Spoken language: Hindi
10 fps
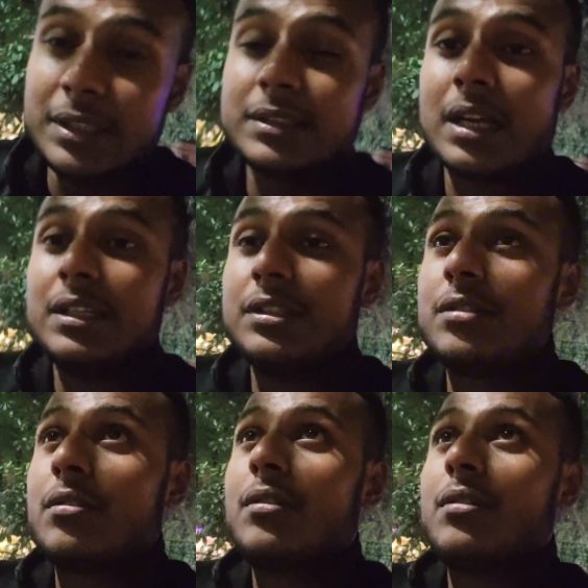इन सारी
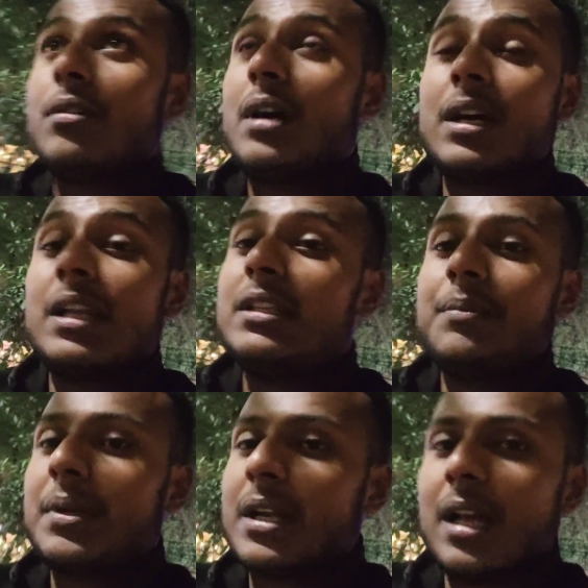चीज़ों को अगले
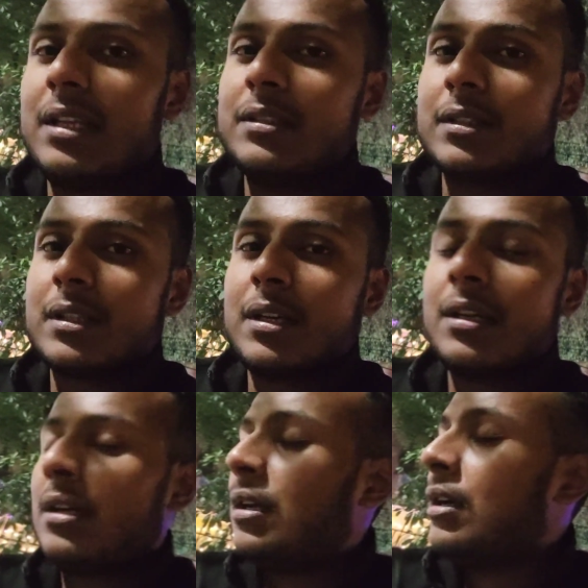दिन पर टाल नहीं सकता
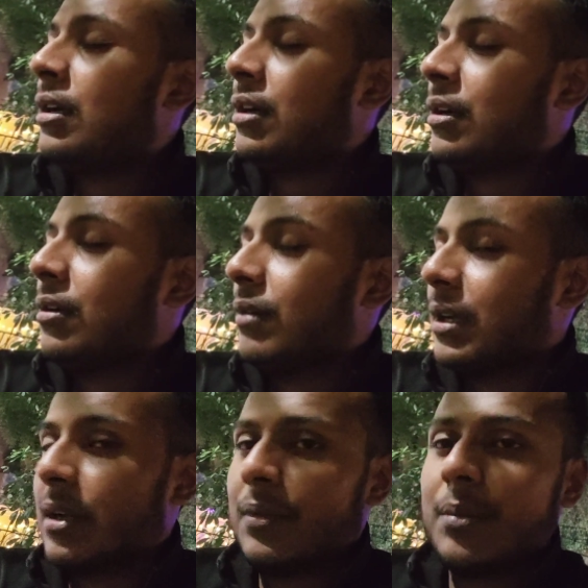
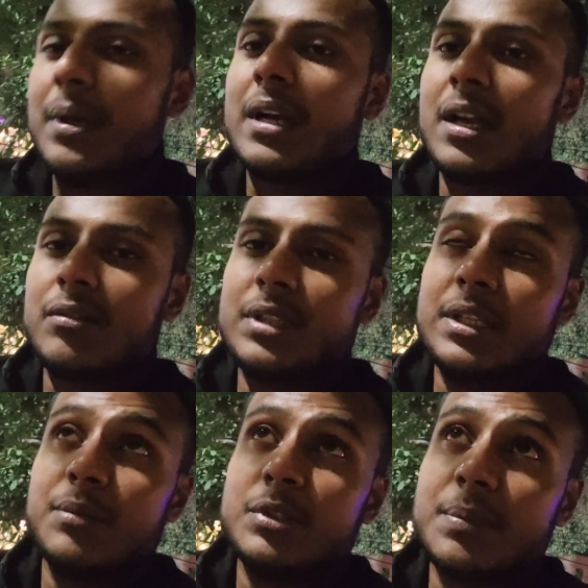वरना फिर बेकार हो
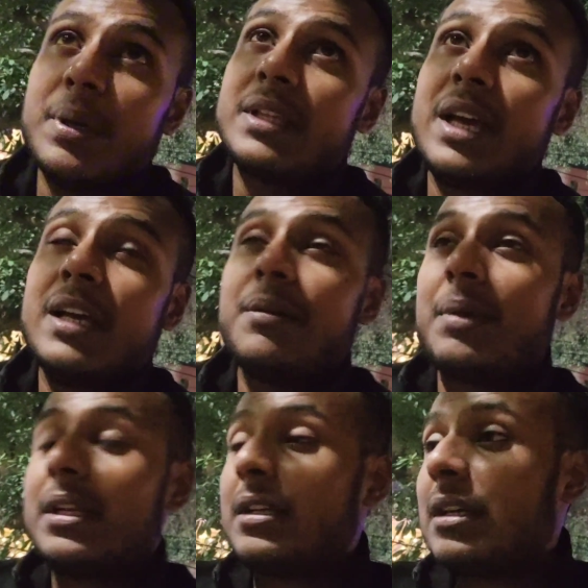जाएंगी मुझे पता है
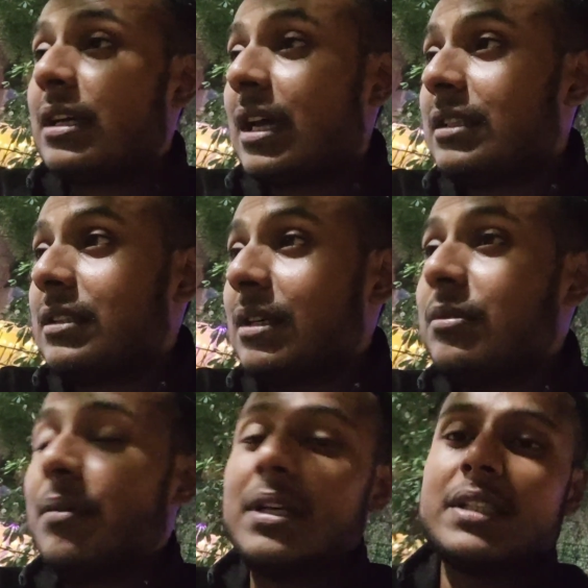मैंने ऐसे जब
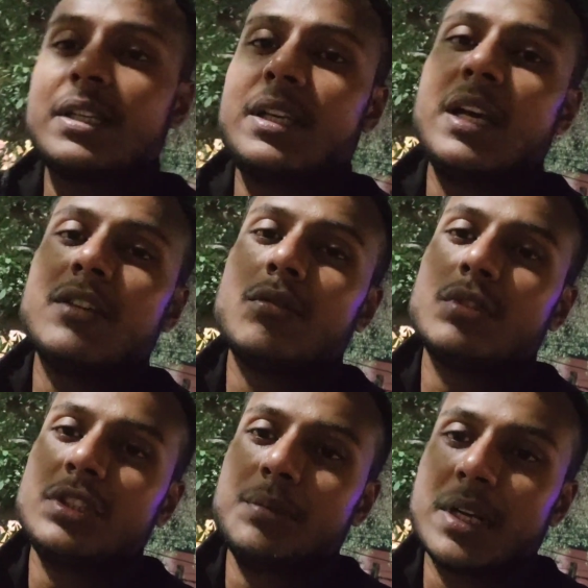जब ऐसा किया है तो वो
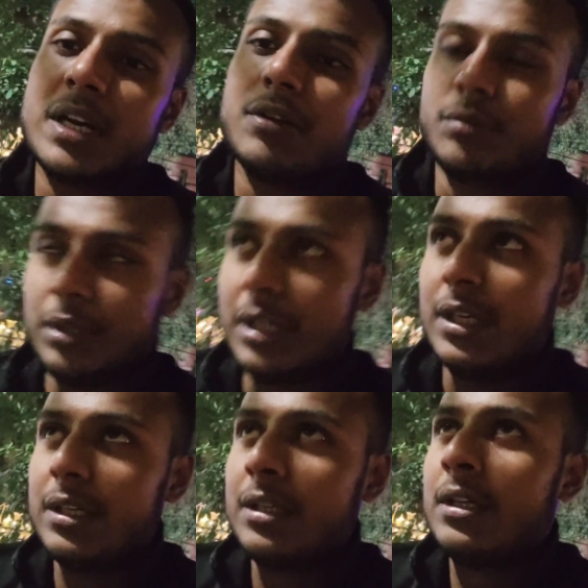चीज़ बेकार हुई है
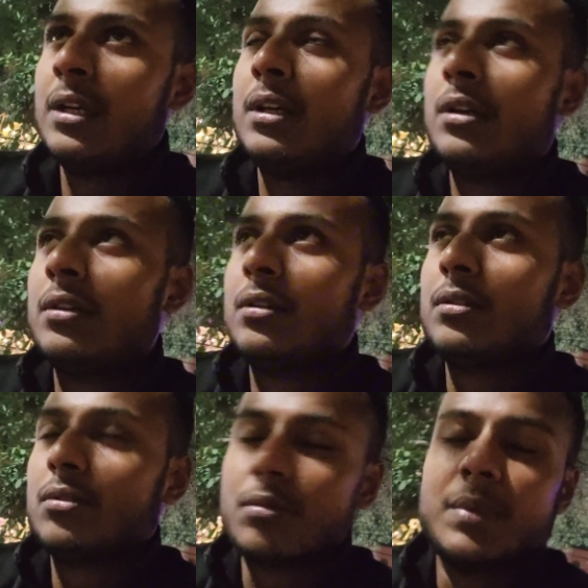
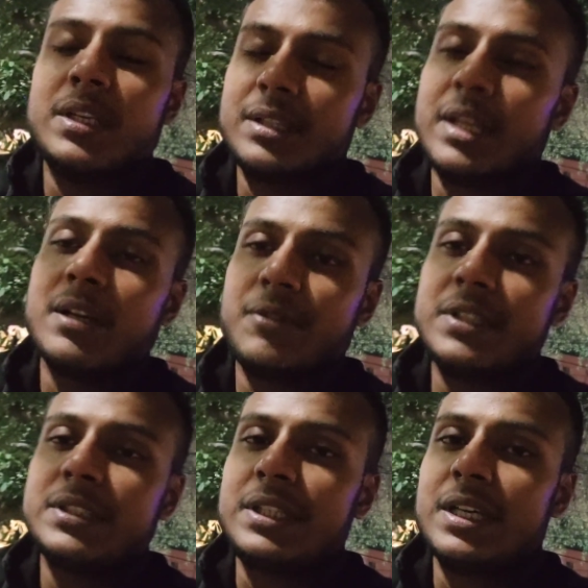तो मैंने देखा
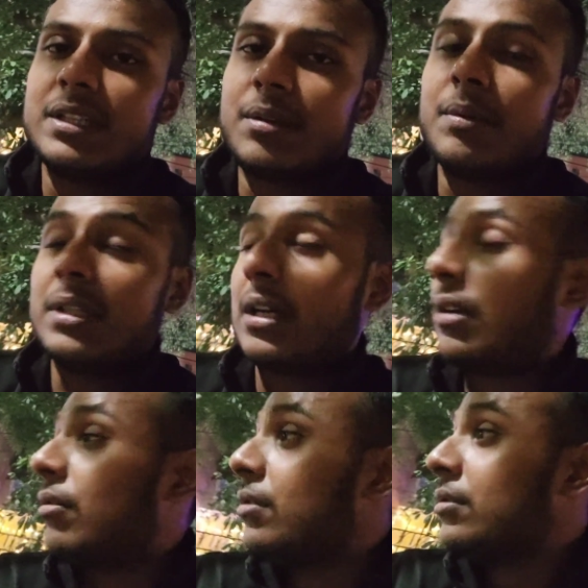फेस किया है तभी बता
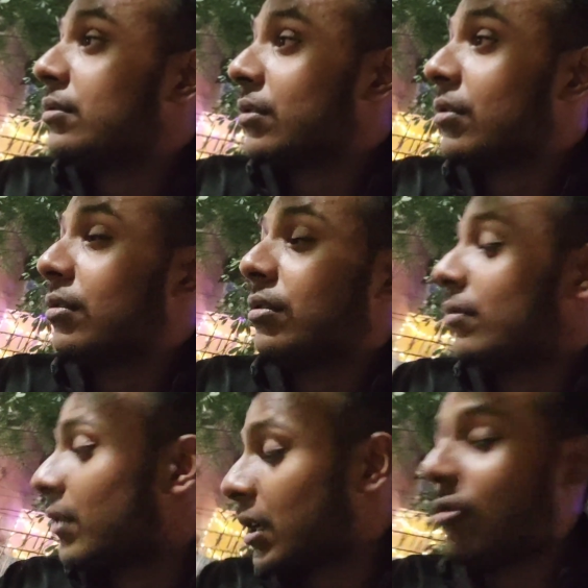रहा हूँ तो
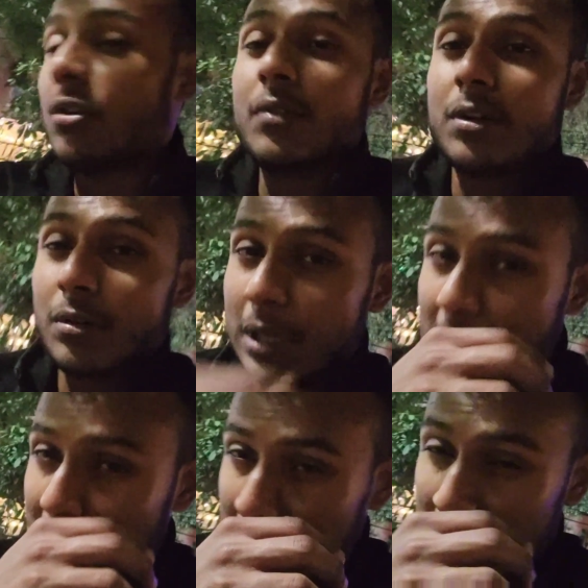वर्कआउट ओवर हो
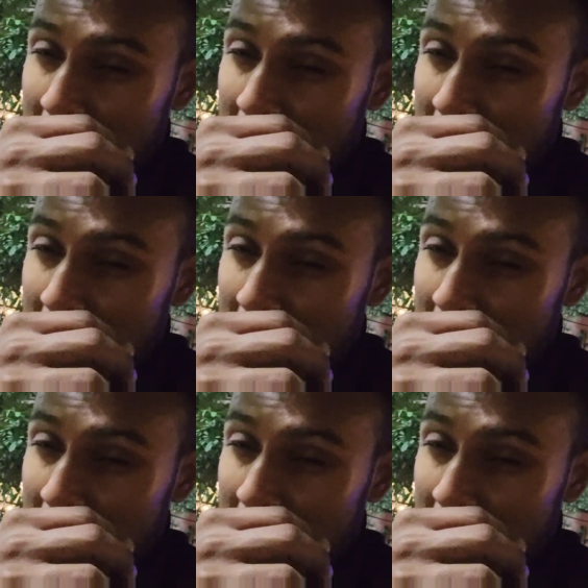गया है